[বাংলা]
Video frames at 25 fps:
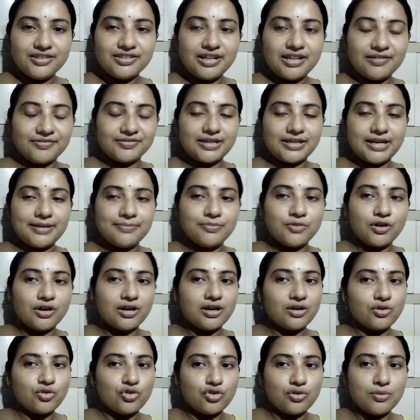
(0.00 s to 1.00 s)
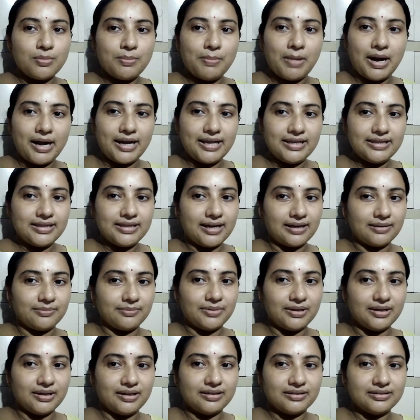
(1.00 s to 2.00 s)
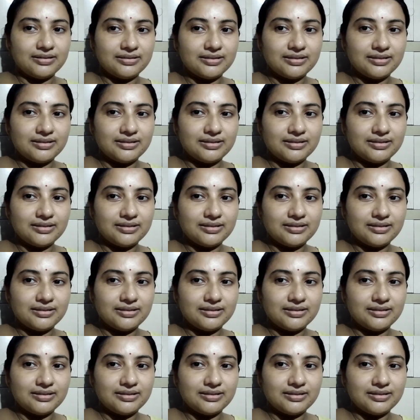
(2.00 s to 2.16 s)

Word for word: সাবস্ক্রাইব করার কোনো মানেই থাকবে না